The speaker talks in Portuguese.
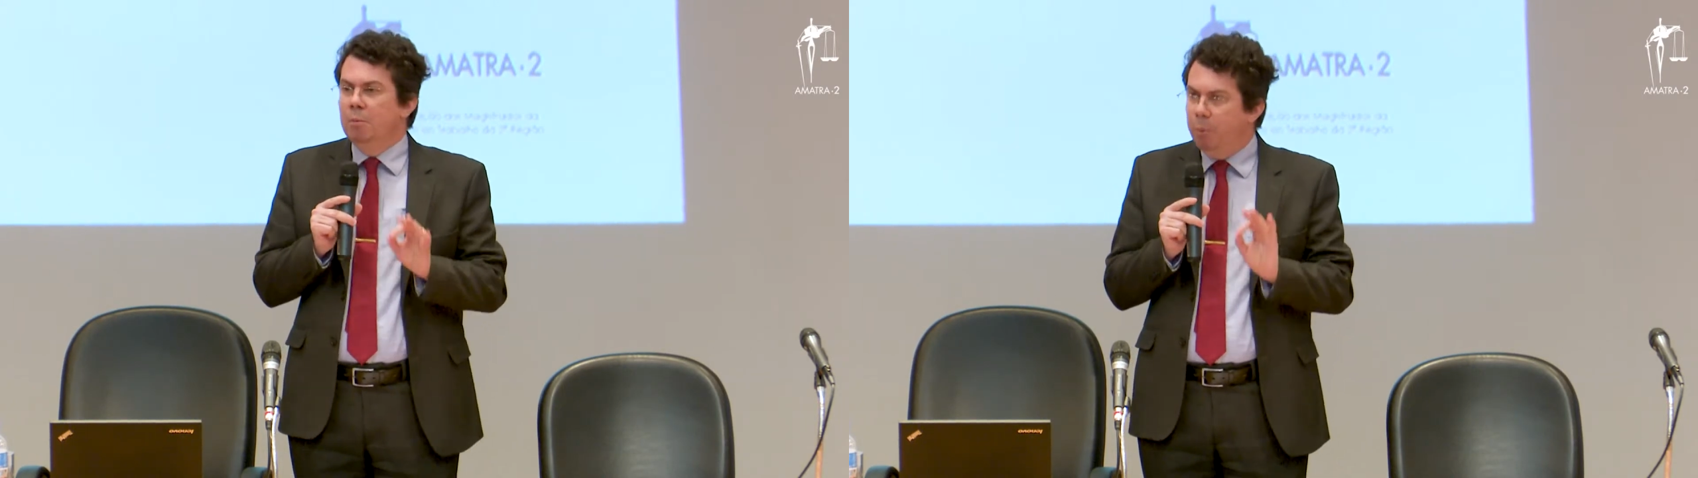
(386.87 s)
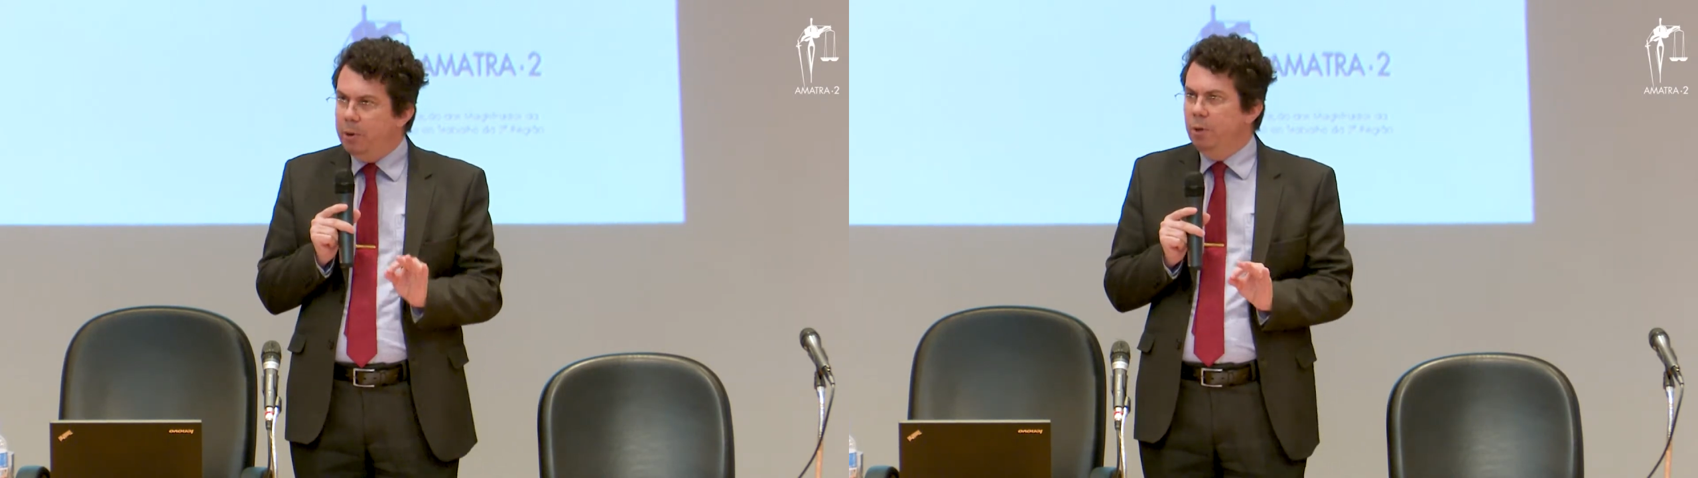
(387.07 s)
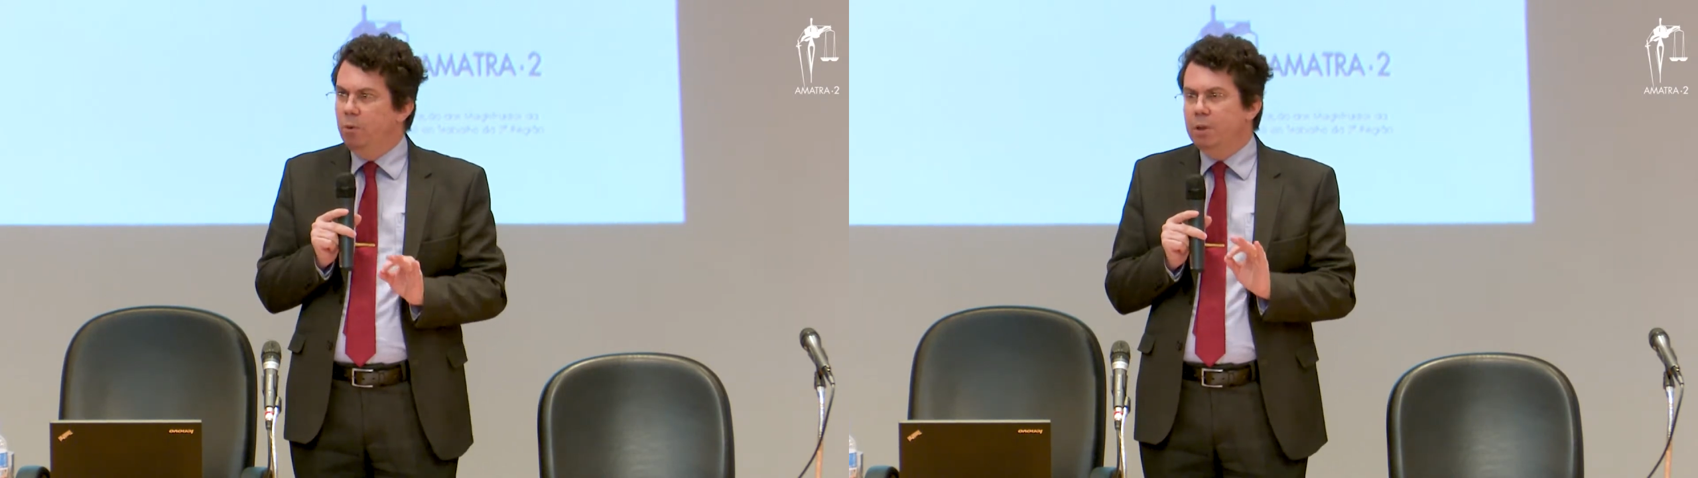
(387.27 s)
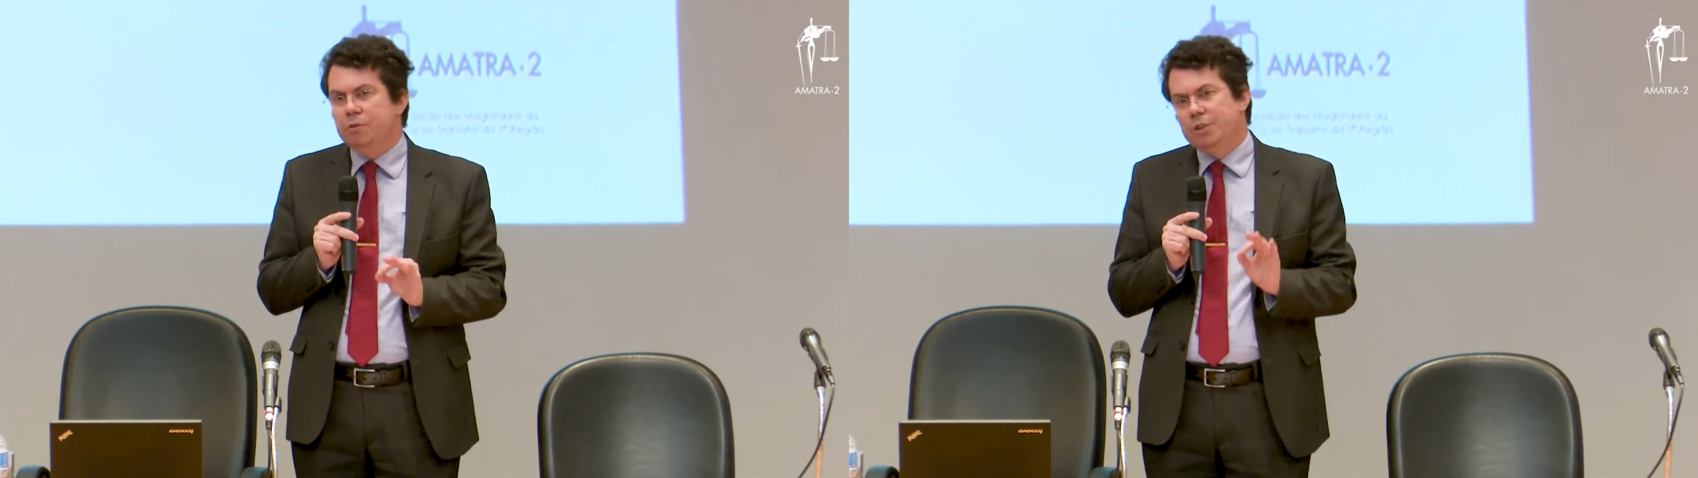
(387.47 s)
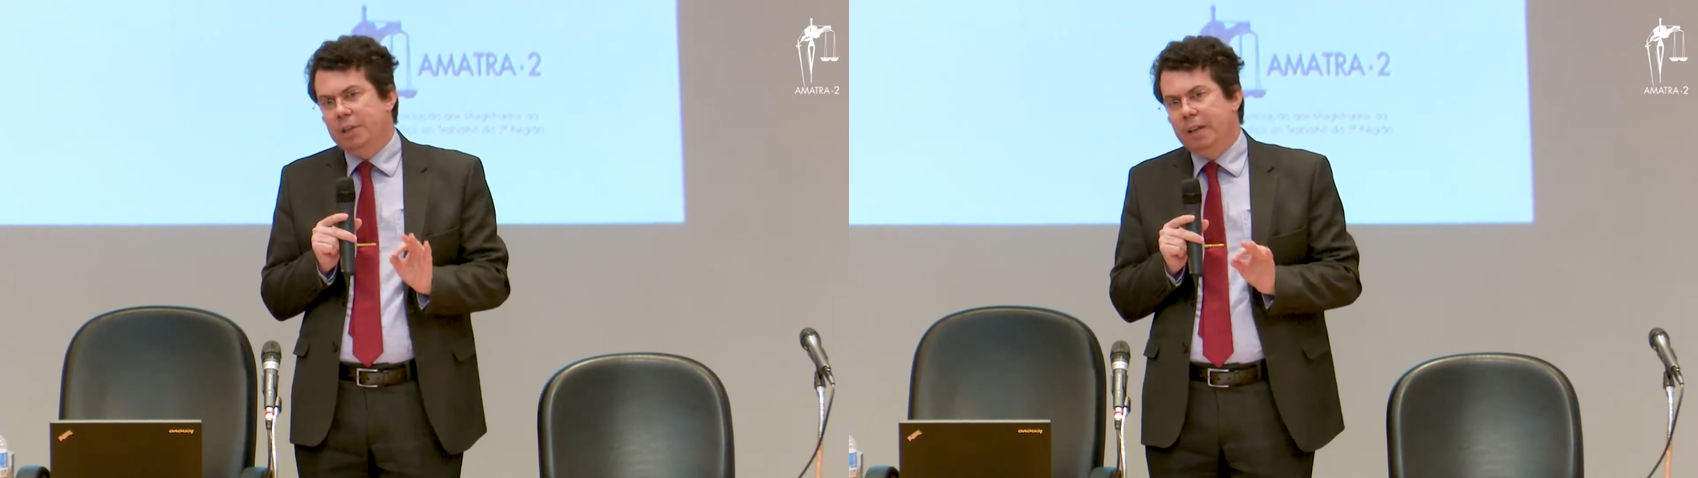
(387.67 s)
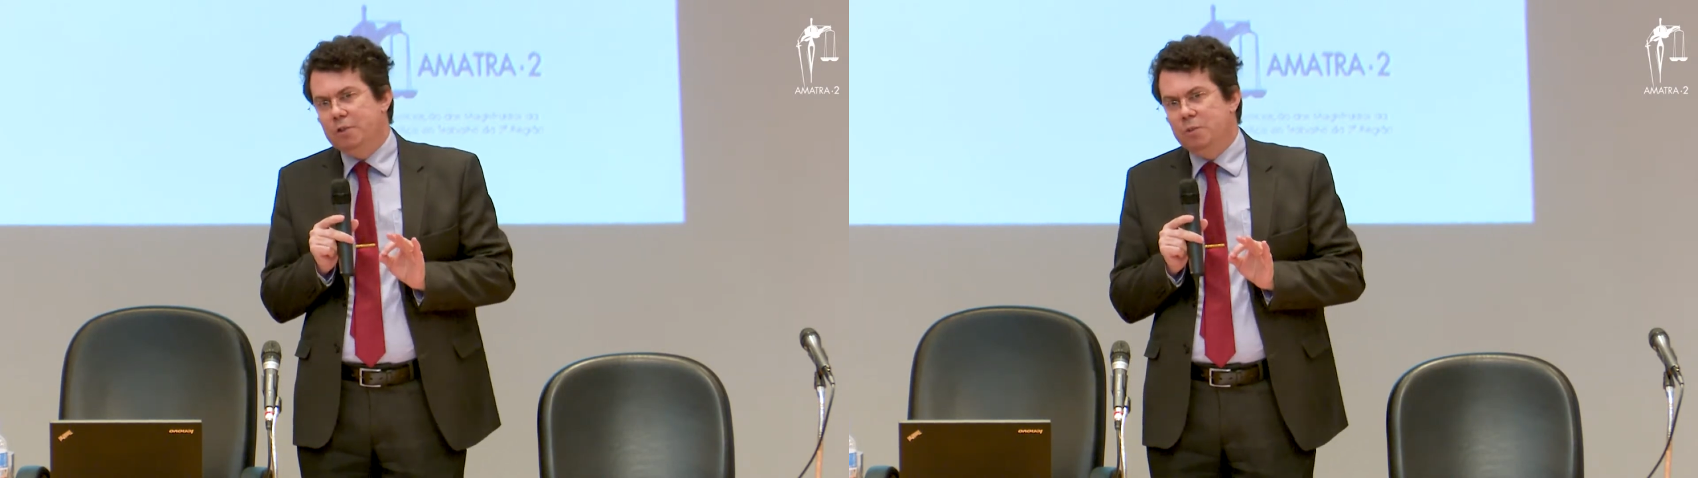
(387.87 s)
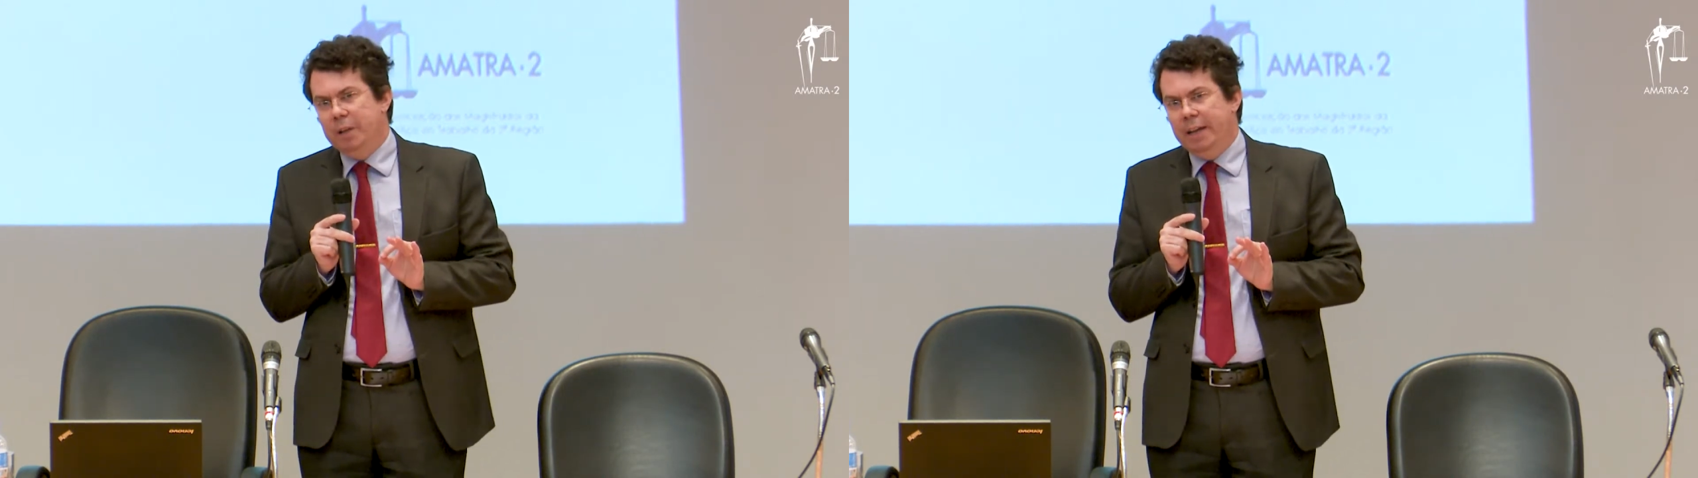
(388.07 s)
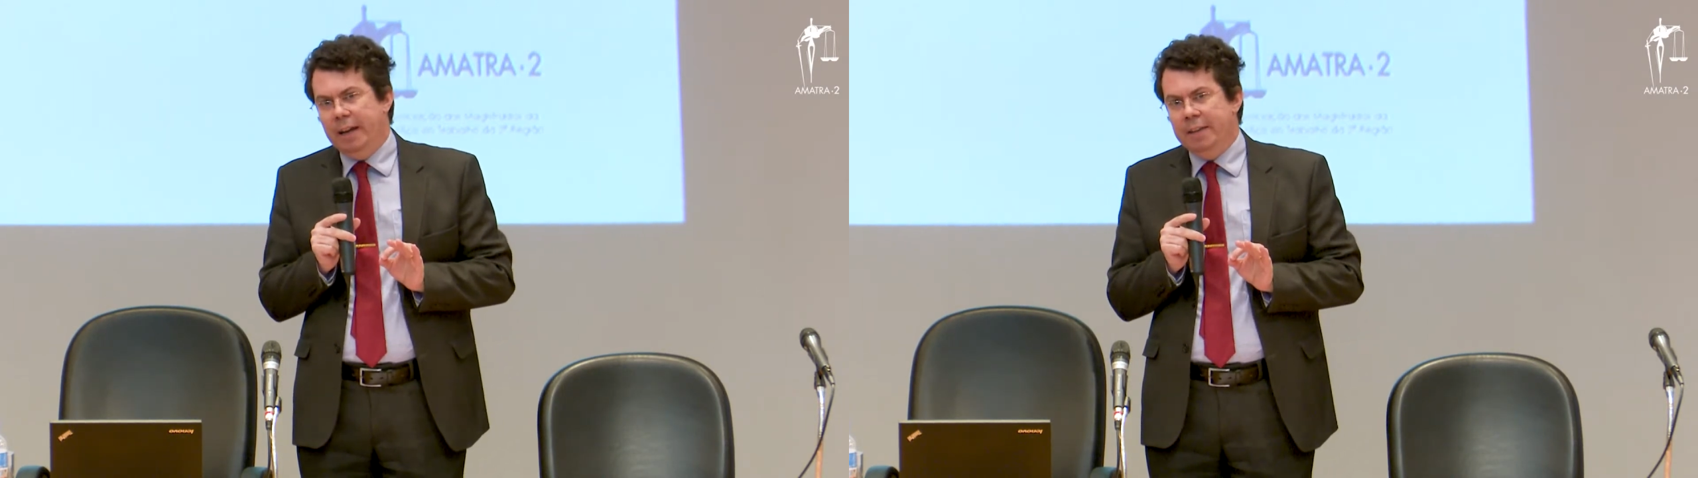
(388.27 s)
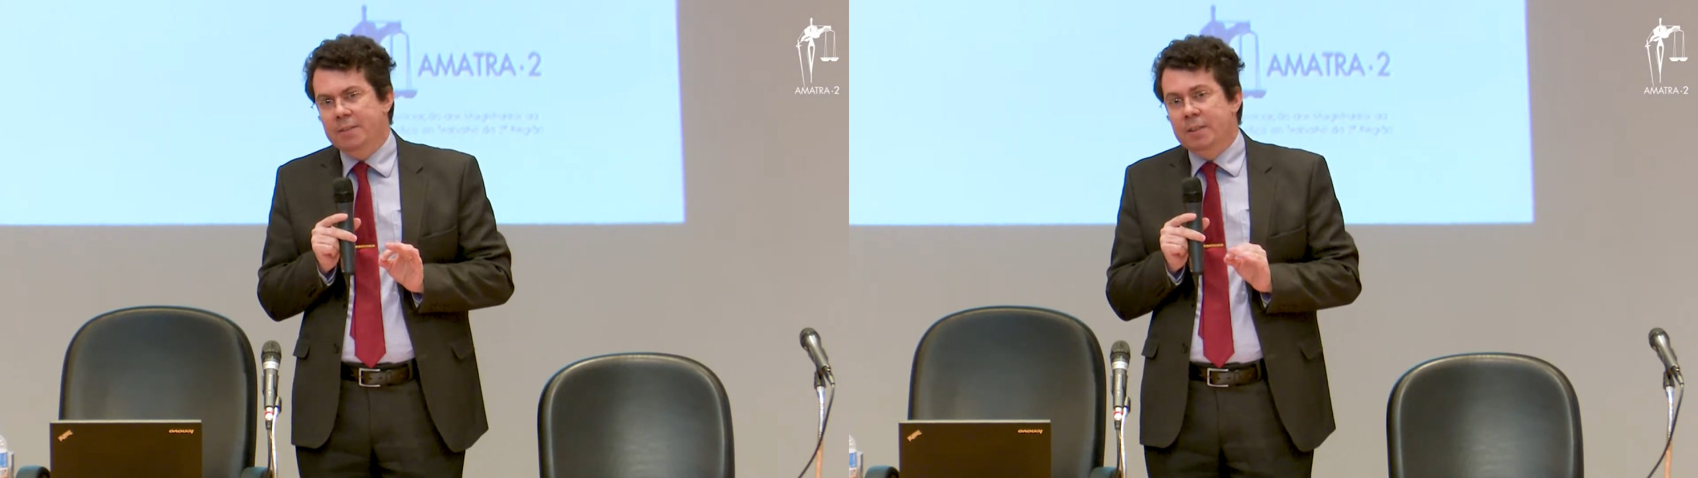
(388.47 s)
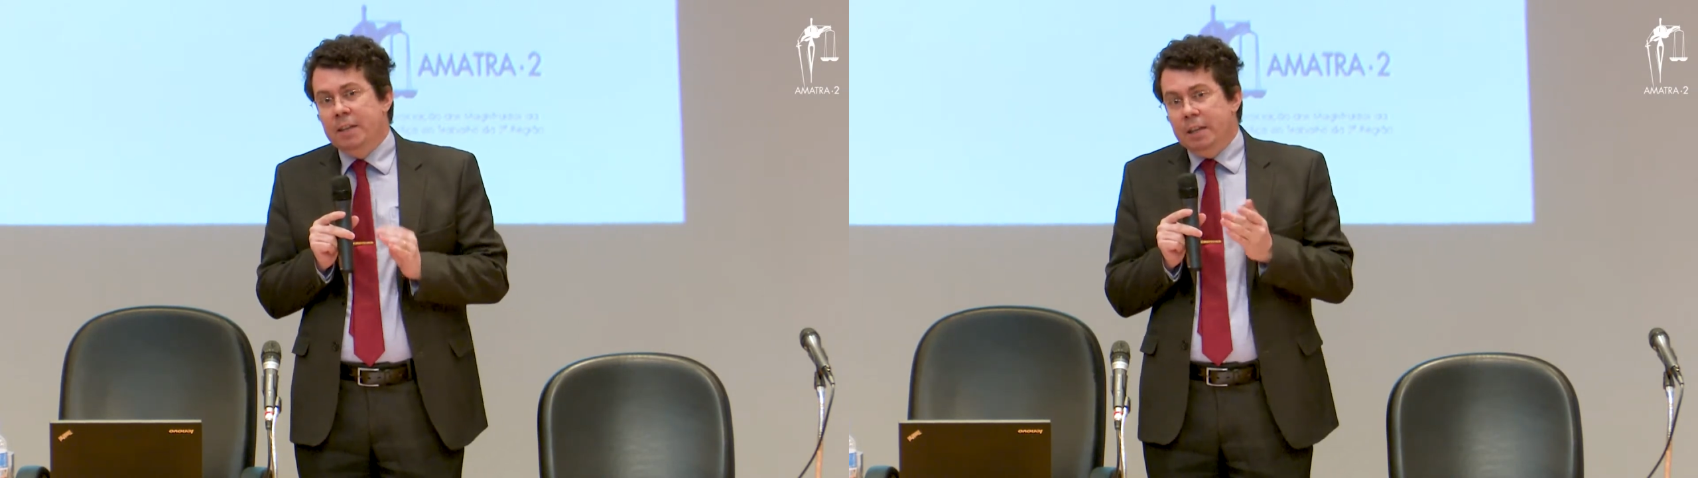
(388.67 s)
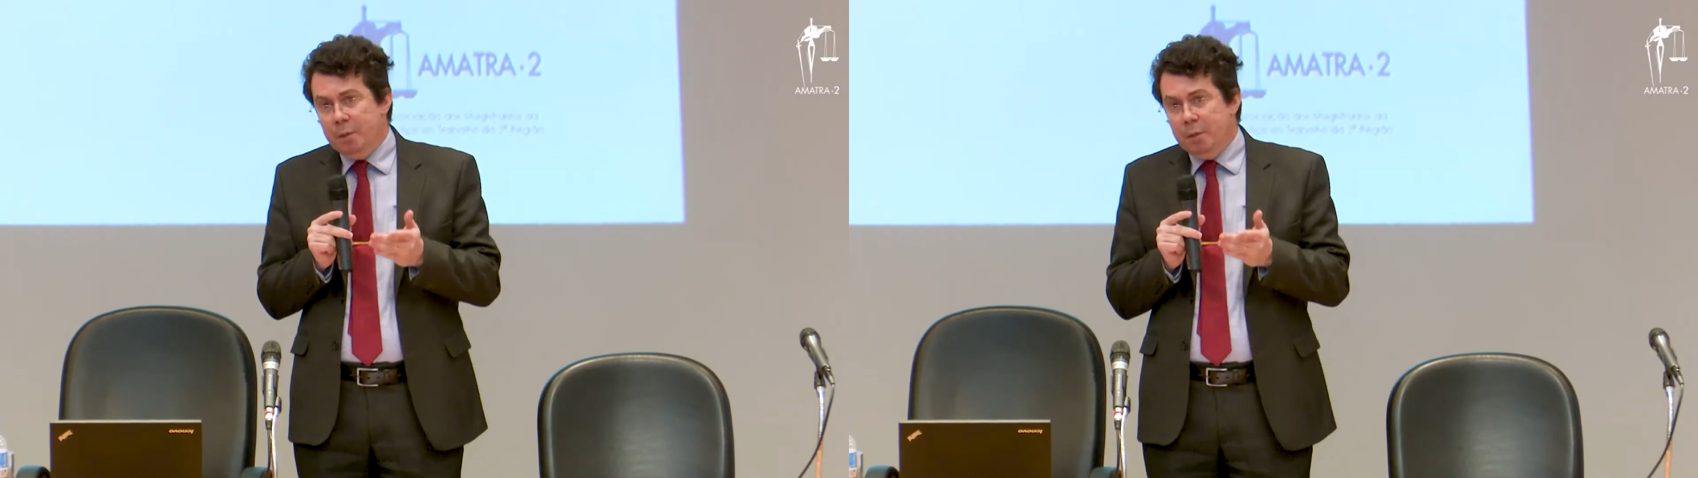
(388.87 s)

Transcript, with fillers: por enquanto, os vegetais e os minerais.